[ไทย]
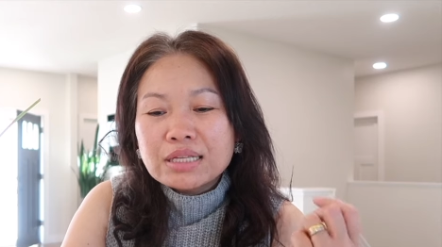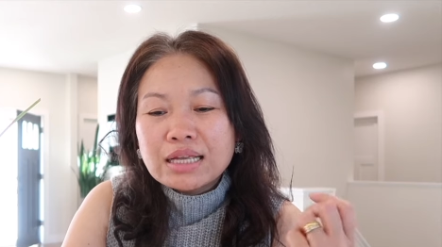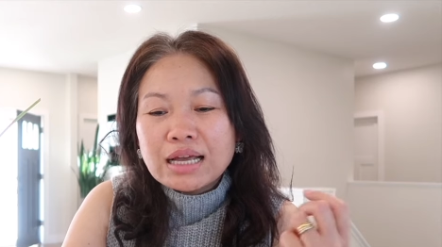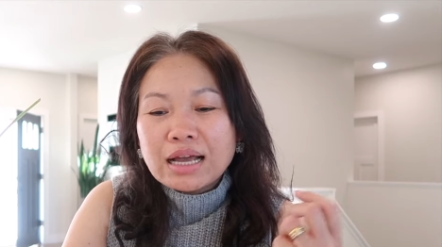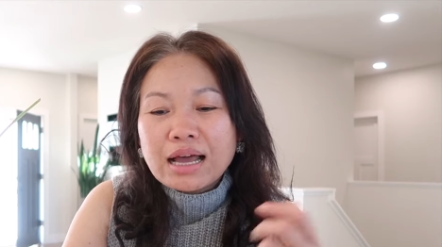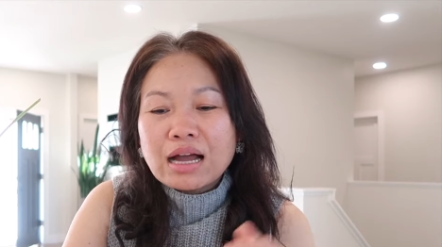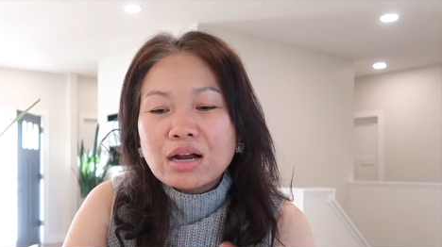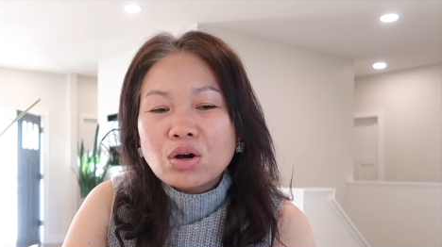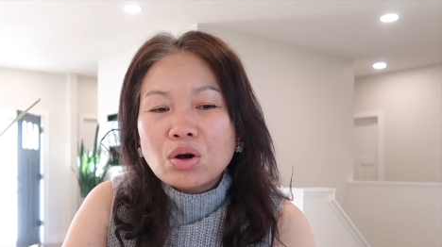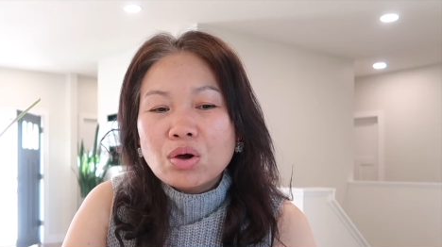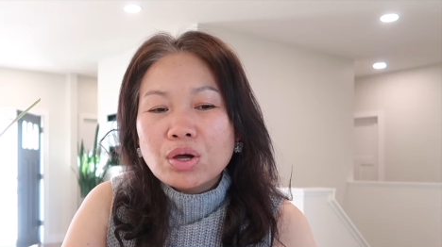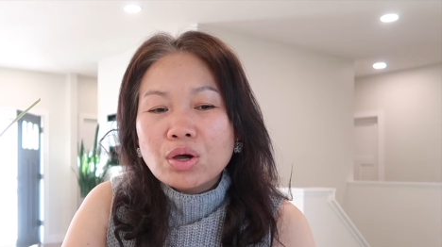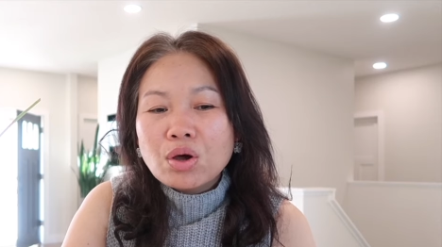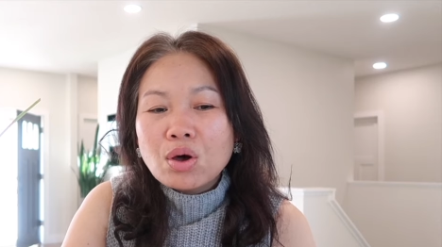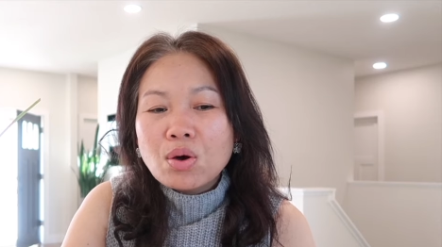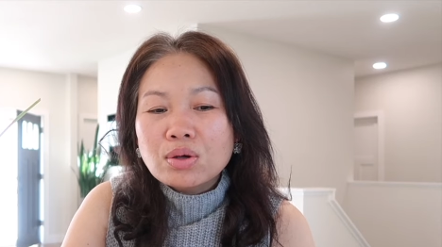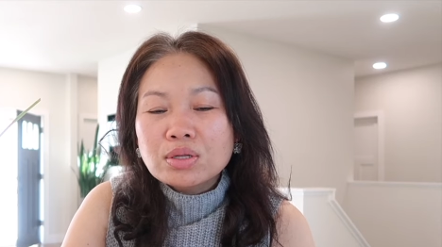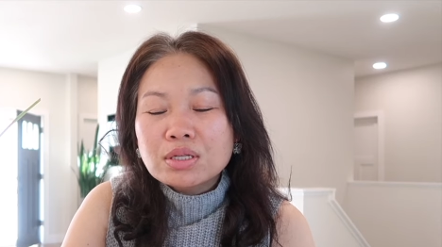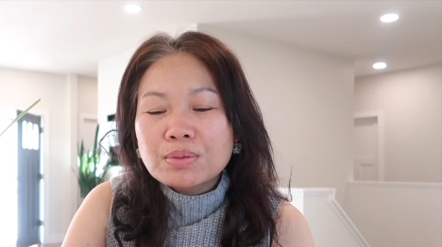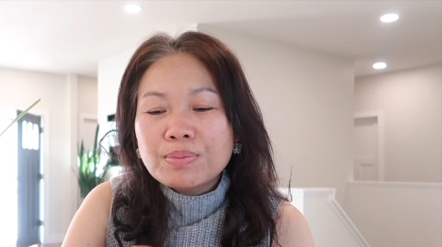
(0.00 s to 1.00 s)
เสียงข้างน้อยข
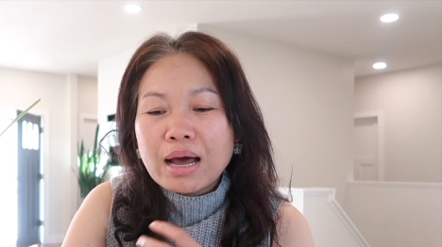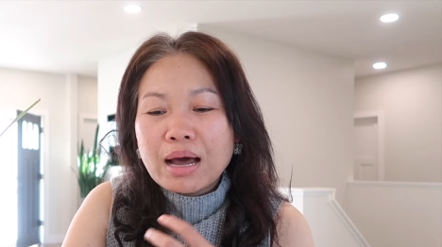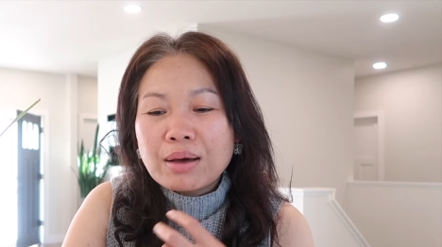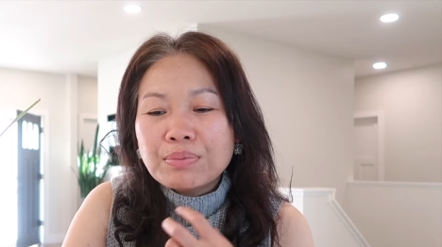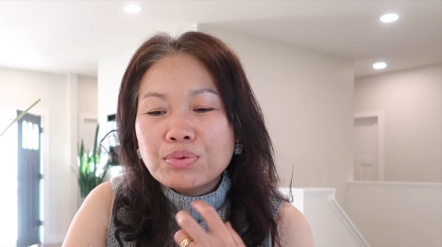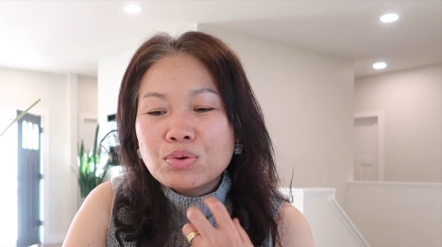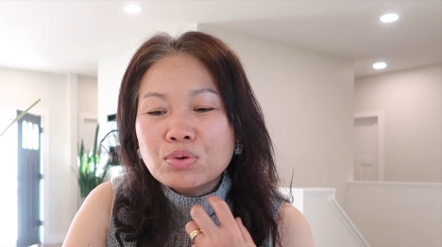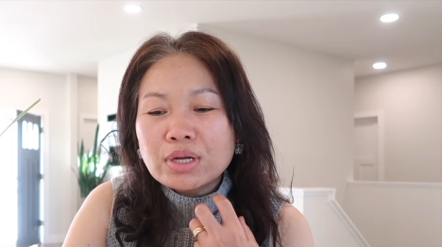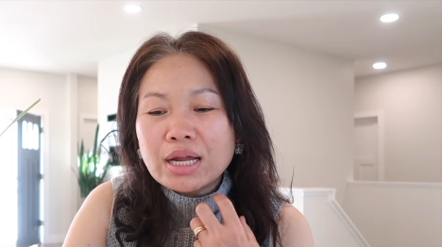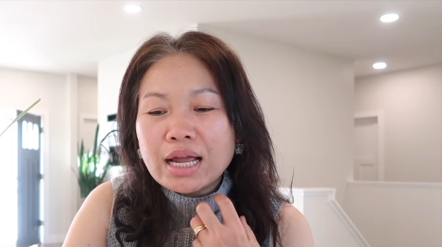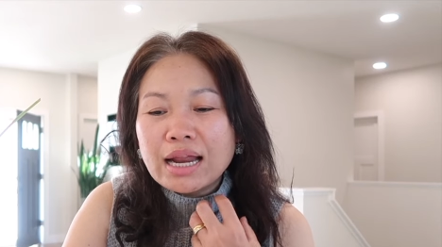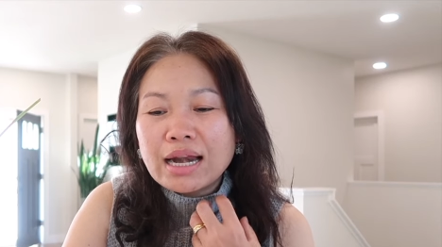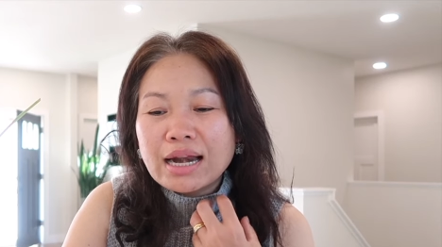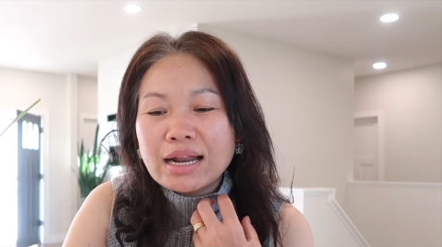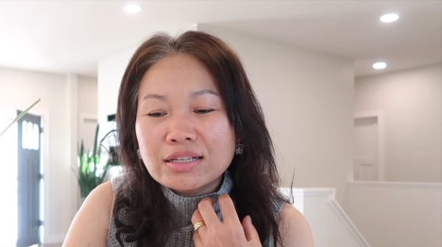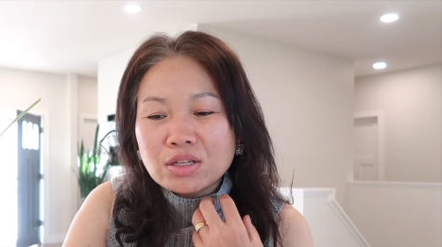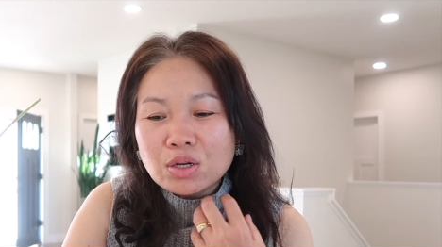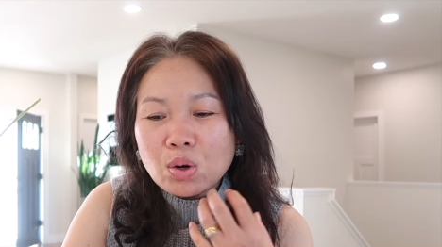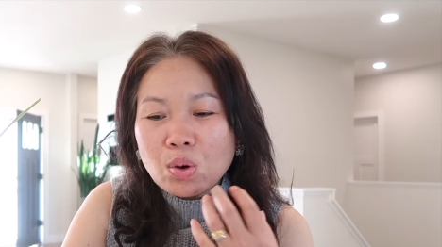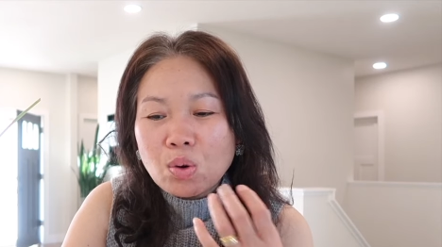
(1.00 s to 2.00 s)
องสภาผู้แทน
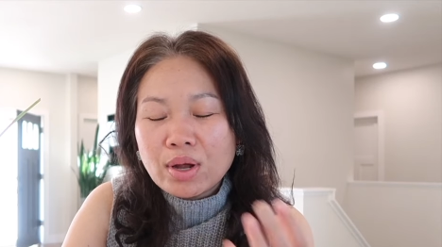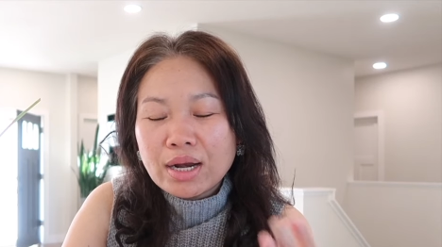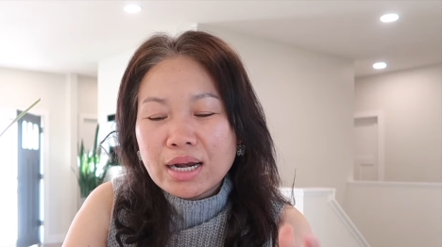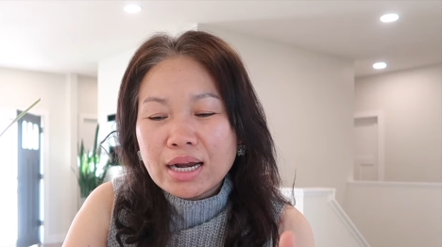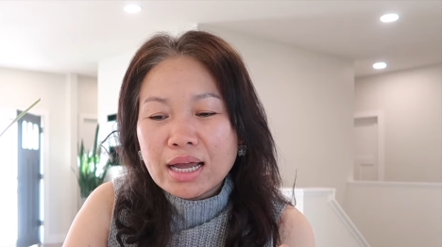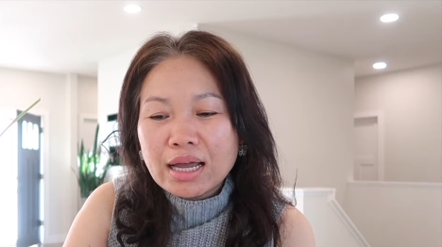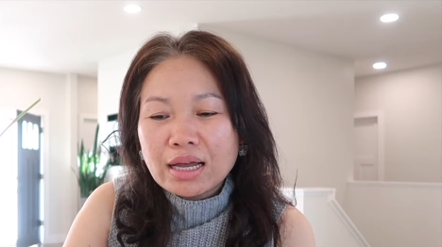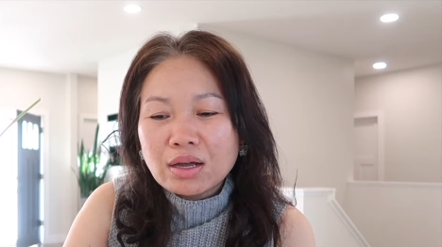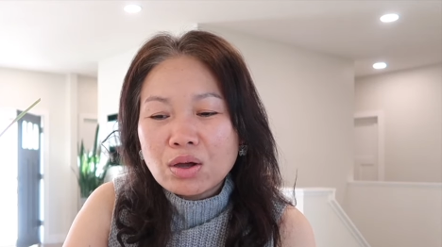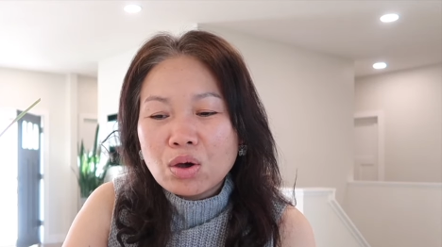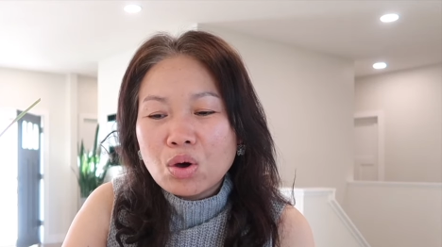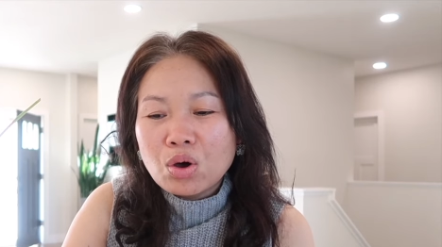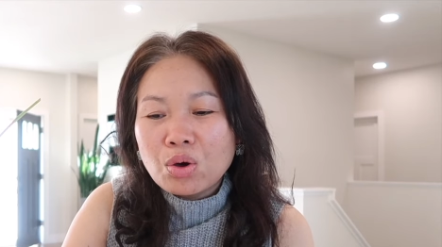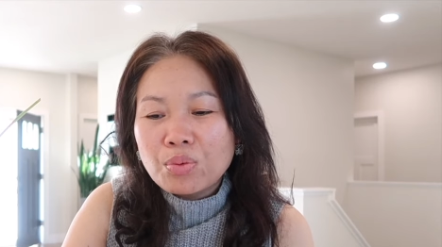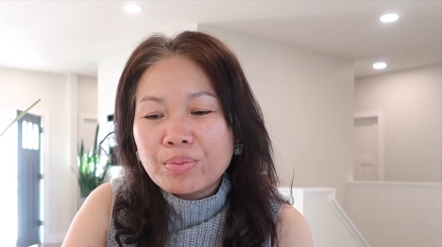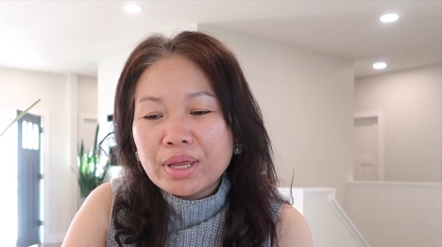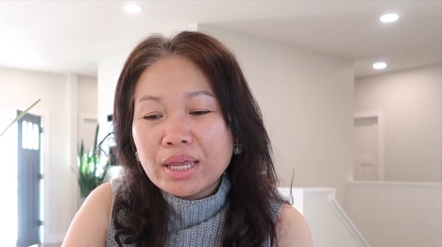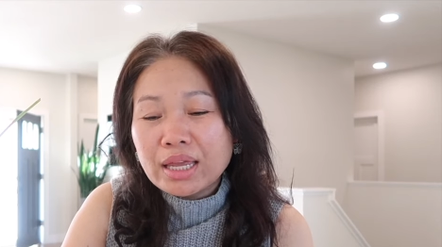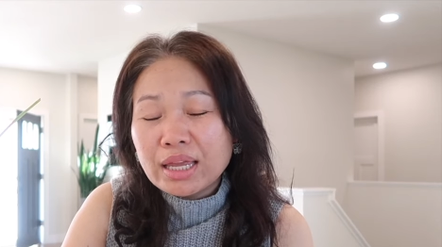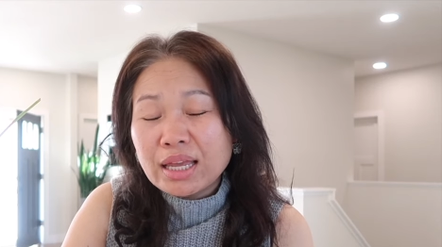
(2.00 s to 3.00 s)
ราษฎรนะคะก็
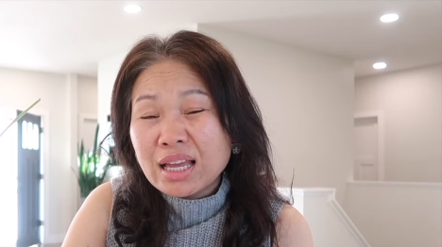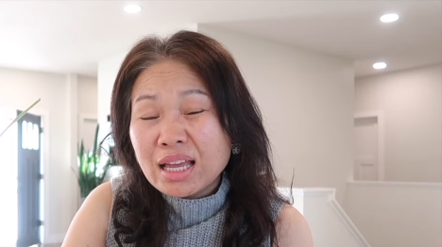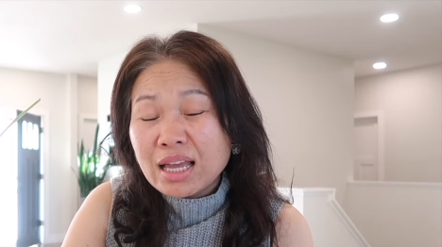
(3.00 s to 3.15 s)
มี